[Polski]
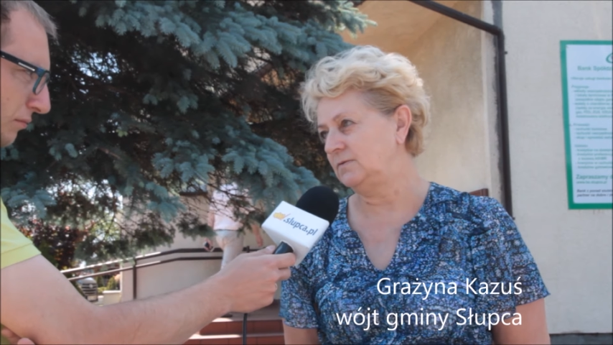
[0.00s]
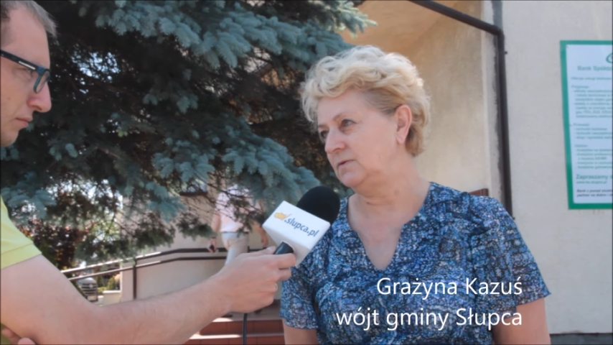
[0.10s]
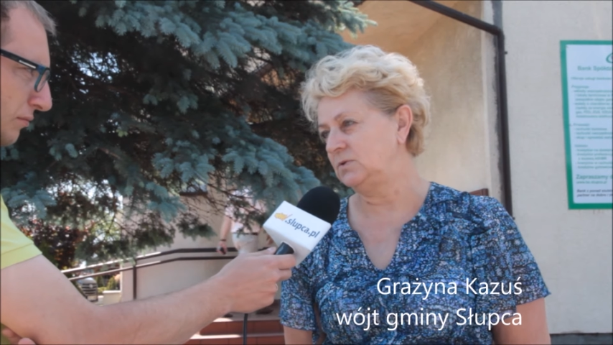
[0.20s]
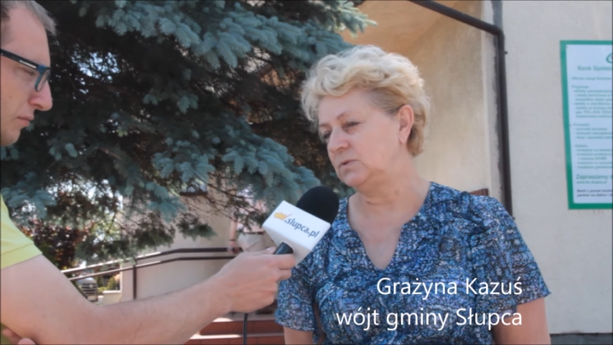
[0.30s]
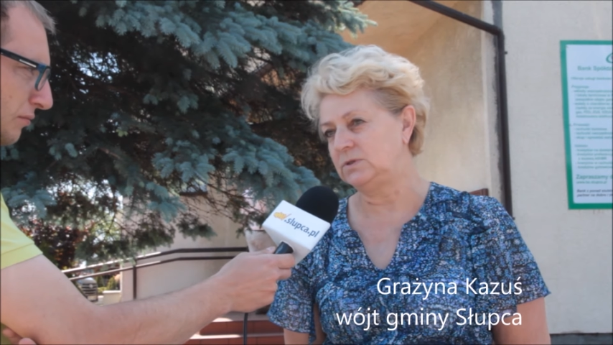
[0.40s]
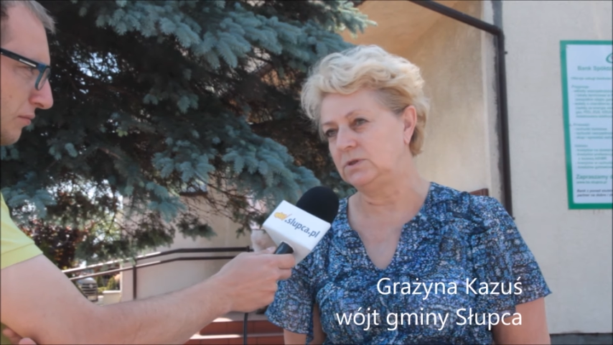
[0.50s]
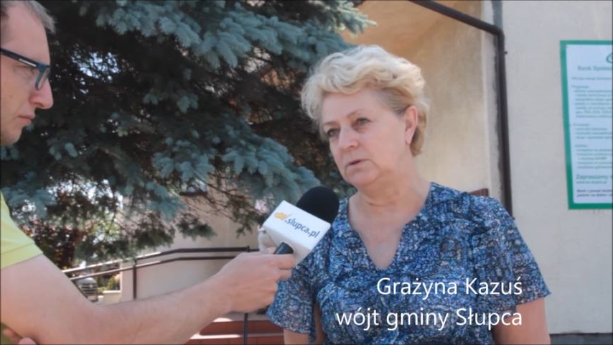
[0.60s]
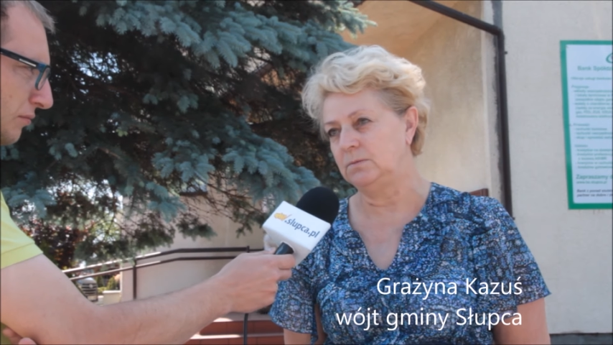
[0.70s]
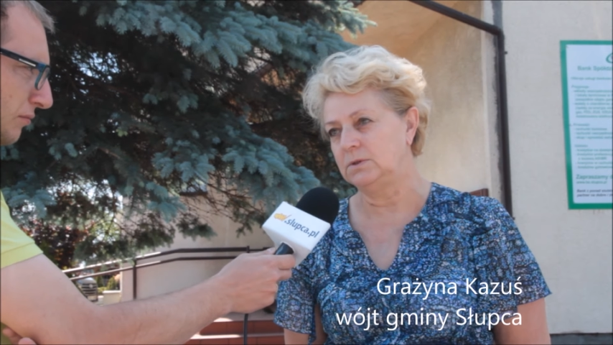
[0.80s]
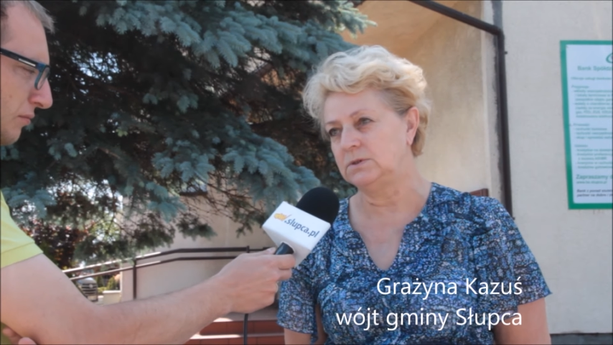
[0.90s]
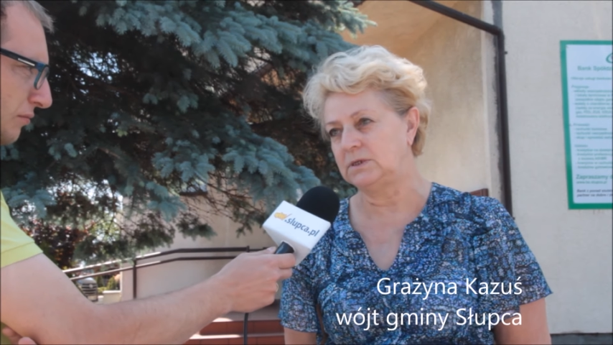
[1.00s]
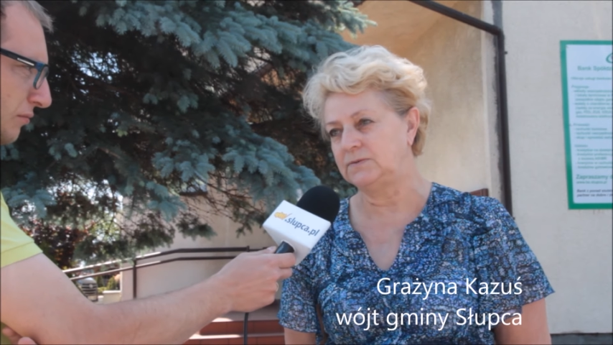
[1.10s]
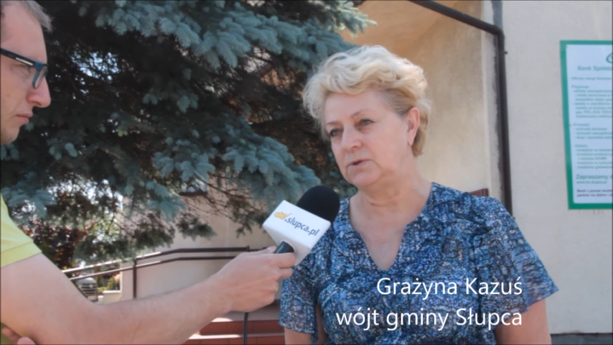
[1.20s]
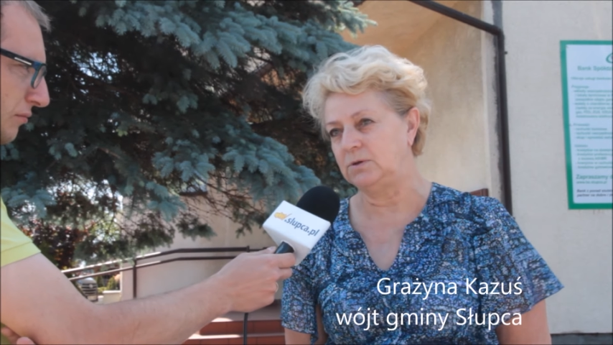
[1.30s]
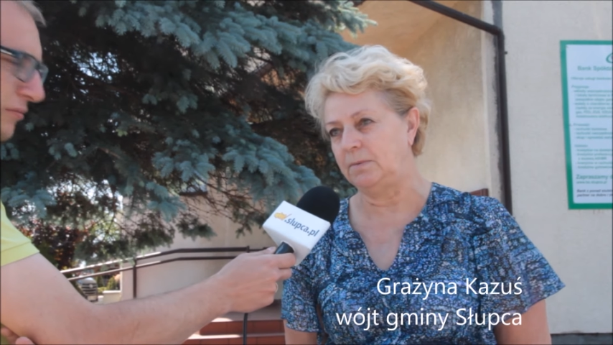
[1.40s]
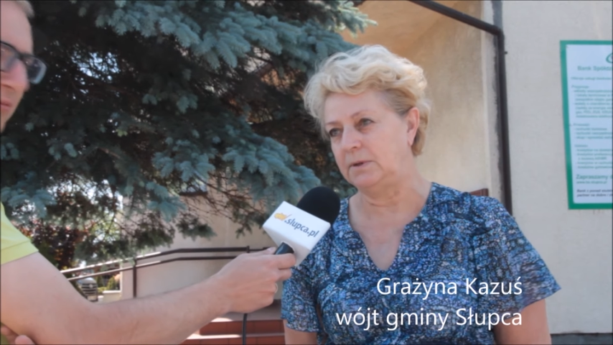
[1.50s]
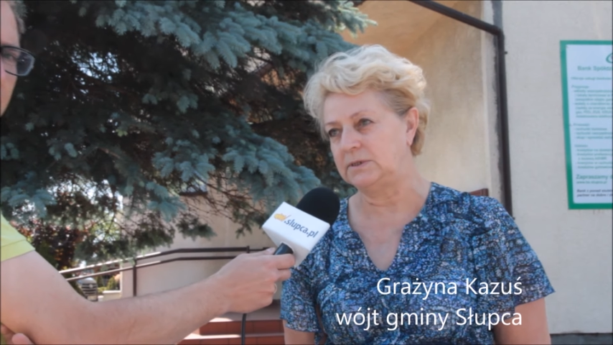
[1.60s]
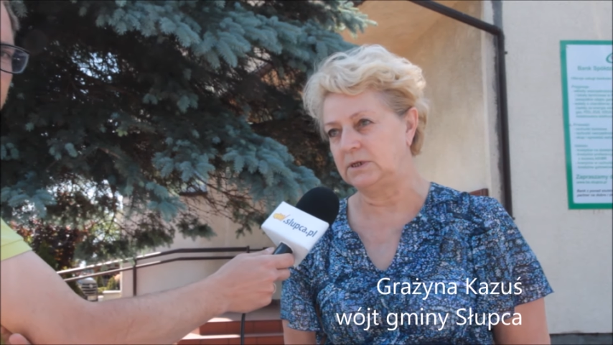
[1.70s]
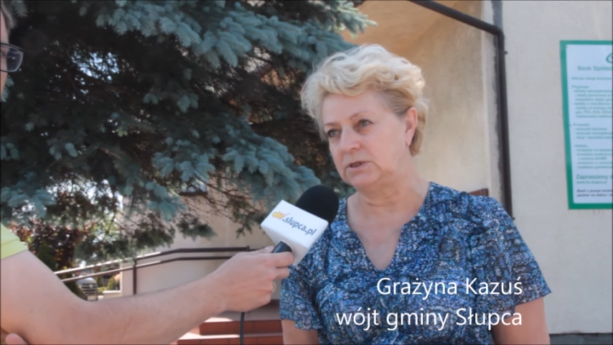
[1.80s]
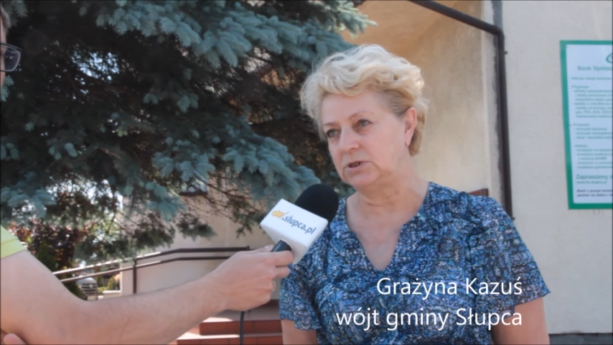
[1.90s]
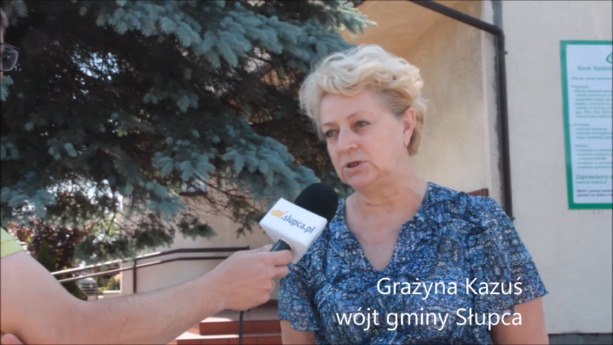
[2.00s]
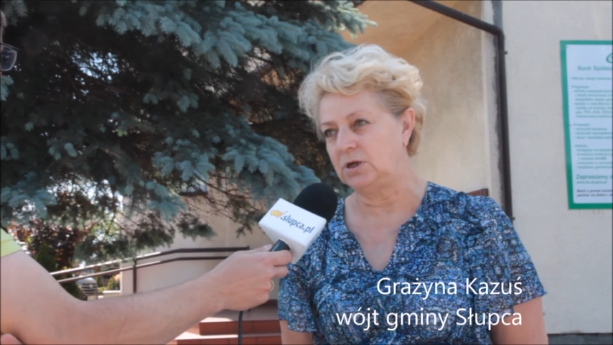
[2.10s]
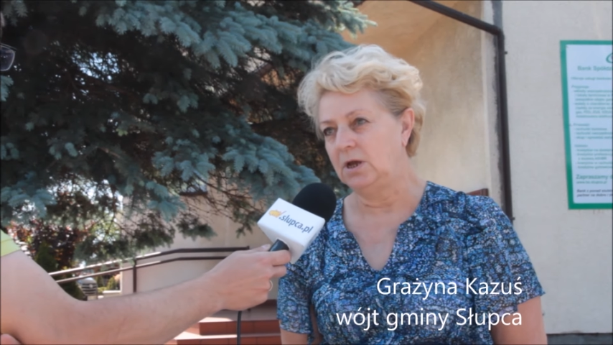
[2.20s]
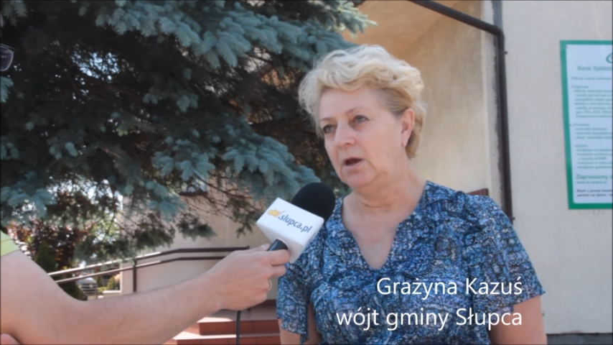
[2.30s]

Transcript: W związku z tym zadzwoniła pani sekretarz,